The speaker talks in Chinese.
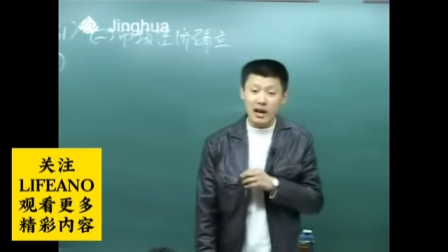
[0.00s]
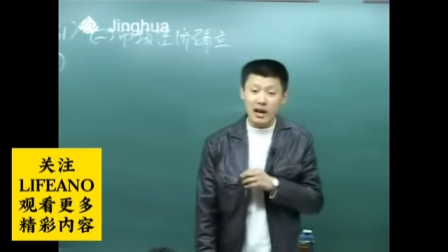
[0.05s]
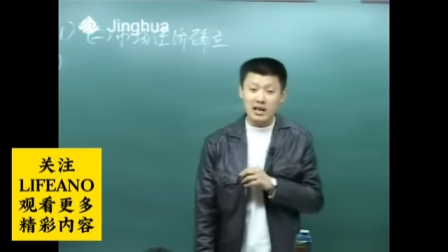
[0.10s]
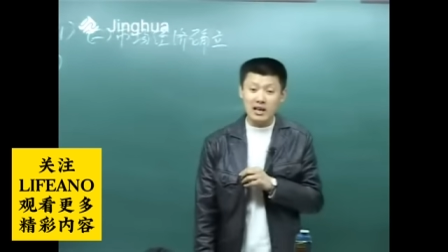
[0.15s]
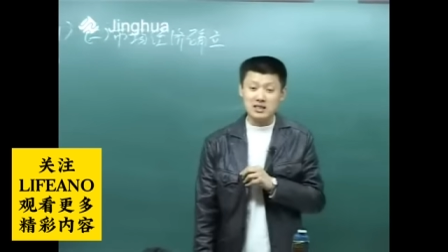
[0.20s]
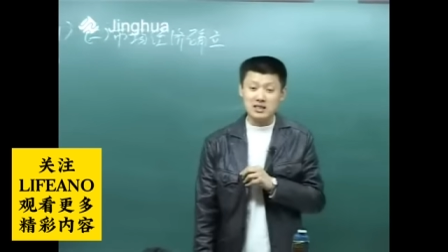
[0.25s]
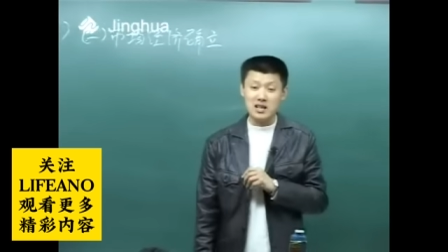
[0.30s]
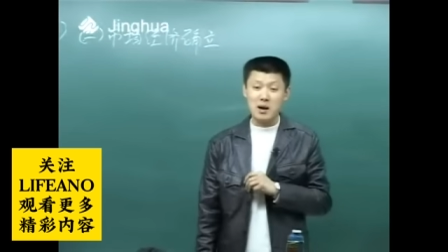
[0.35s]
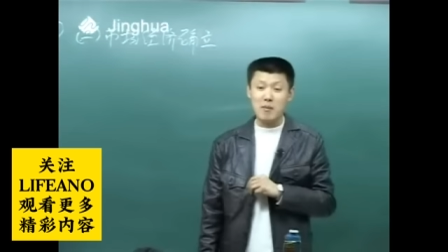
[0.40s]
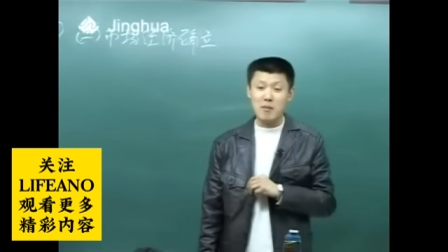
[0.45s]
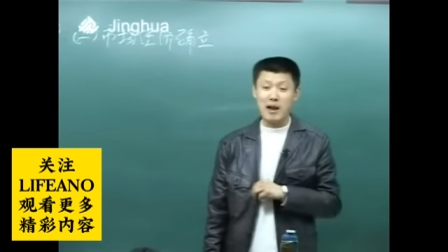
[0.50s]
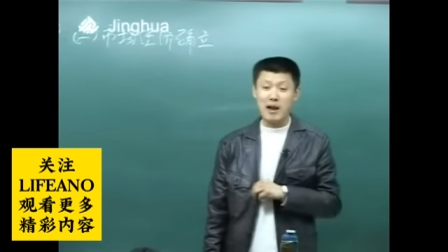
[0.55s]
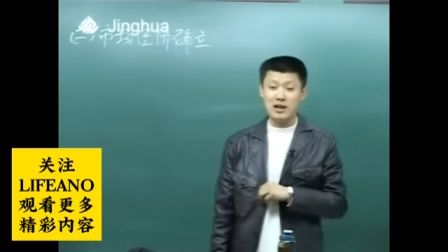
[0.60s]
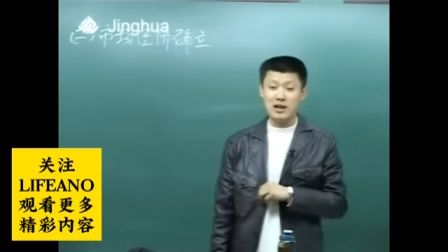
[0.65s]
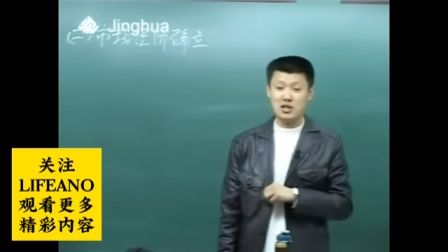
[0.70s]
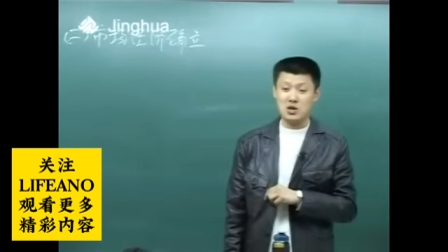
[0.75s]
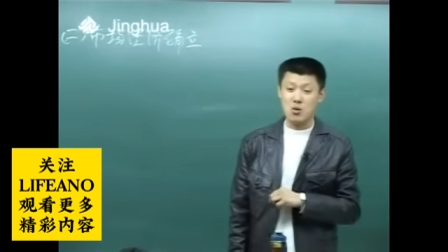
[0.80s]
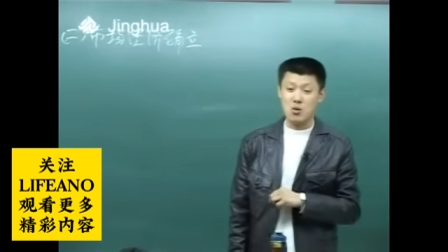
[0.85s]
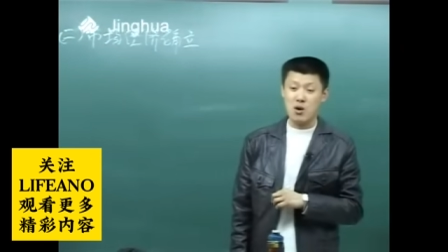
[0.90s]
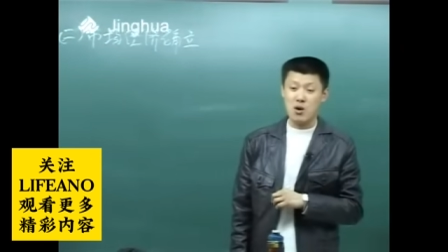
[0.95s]
也想买
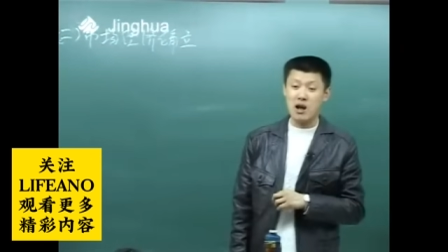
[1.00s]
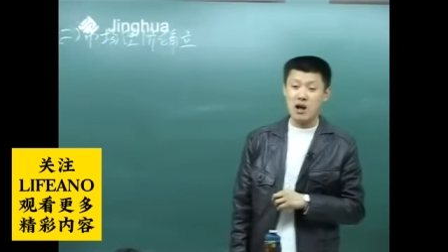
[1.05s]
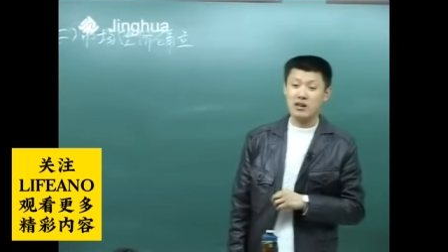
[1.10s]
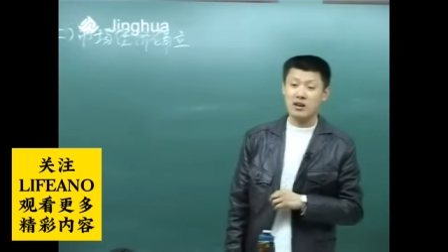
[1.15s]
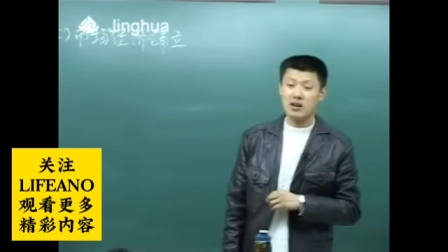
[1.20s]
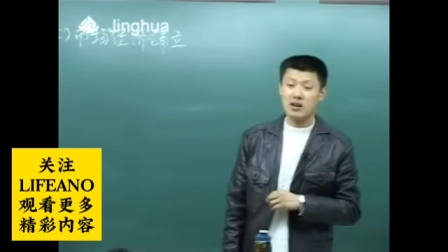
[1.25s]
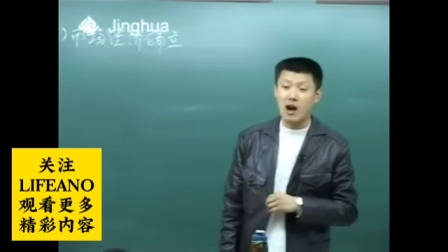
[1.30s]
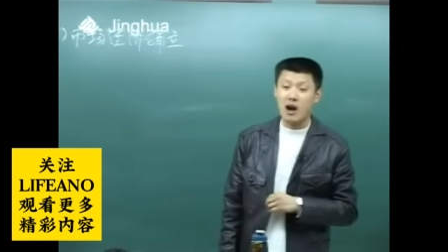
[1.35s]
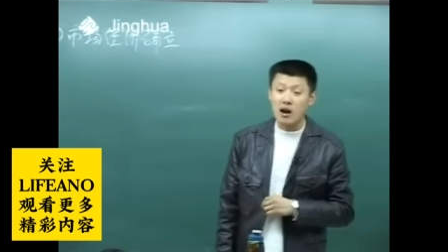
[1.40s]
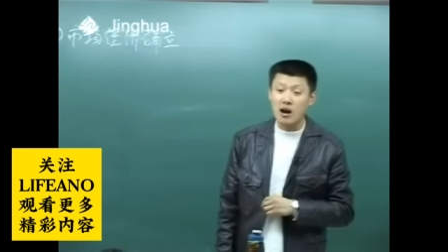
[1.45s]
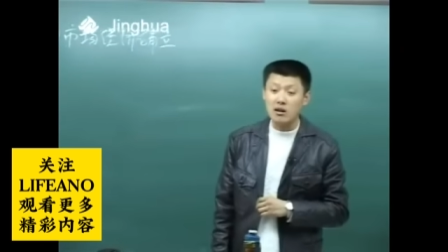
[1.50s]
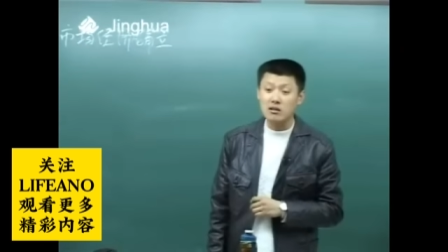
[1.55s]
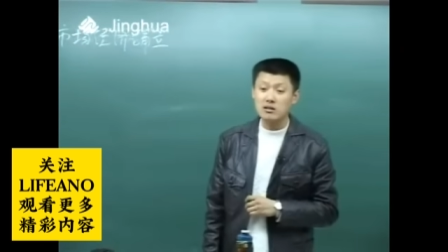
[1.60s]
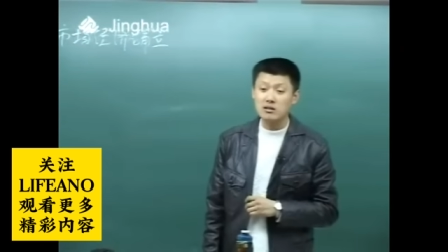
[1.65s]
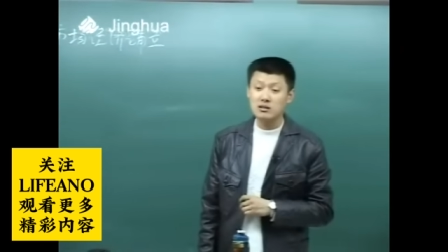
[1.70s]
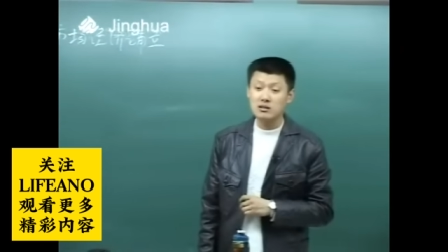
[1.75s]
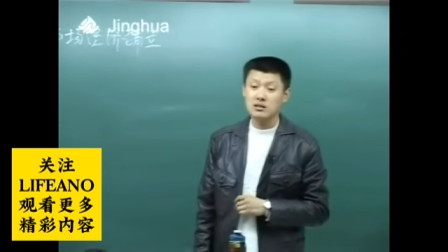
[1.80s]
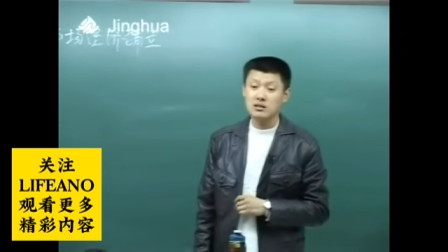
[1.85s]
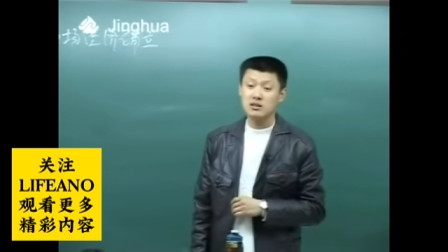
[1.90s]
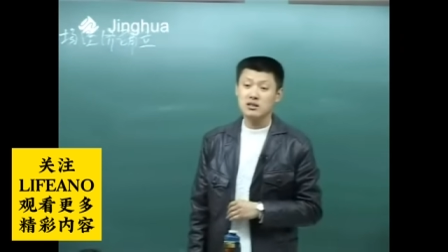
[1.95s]
首钢的钢，
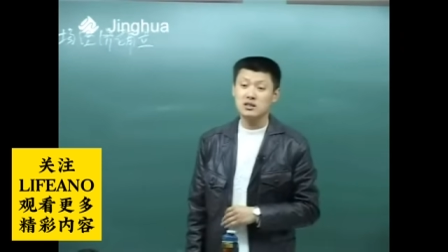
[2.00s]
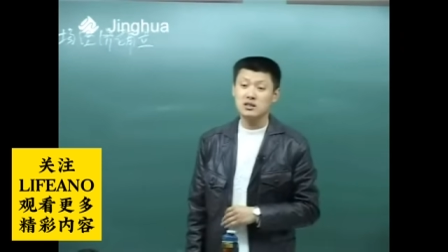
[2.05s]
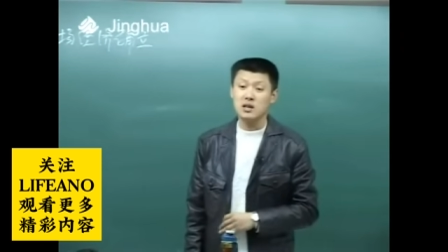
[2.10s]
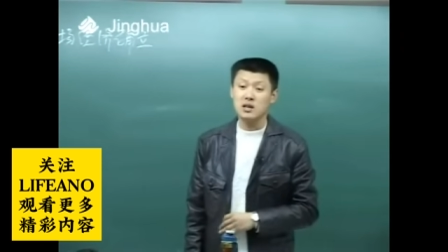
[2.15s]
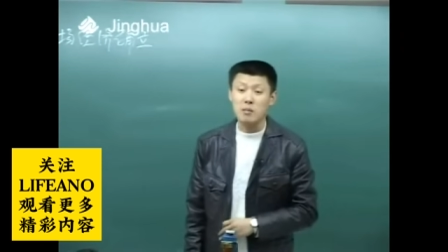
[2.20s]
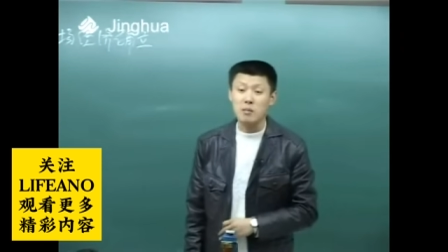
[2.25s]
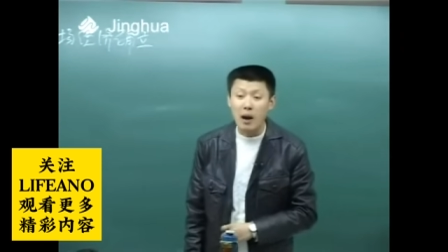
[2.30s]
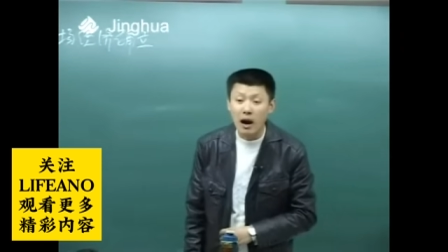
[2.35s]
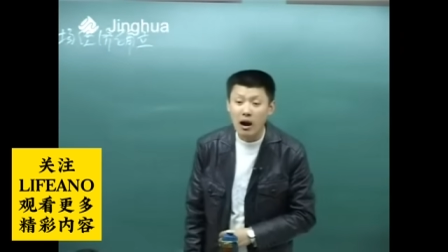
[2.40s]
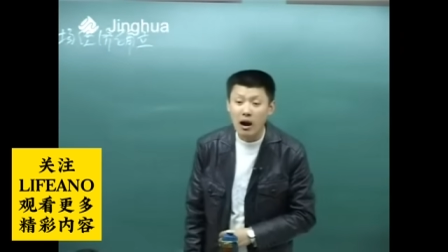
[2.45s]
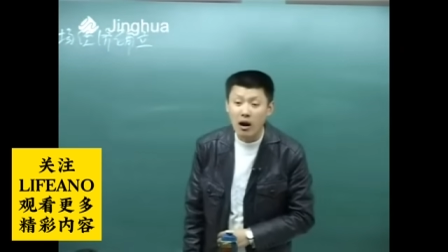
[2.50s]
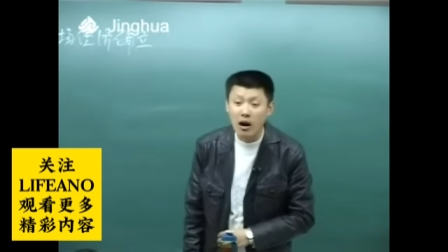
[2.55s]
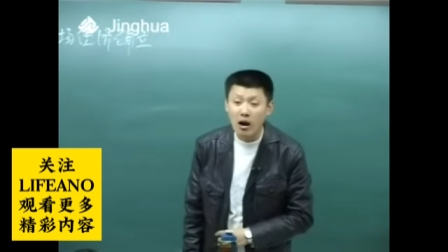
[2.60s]
行吗？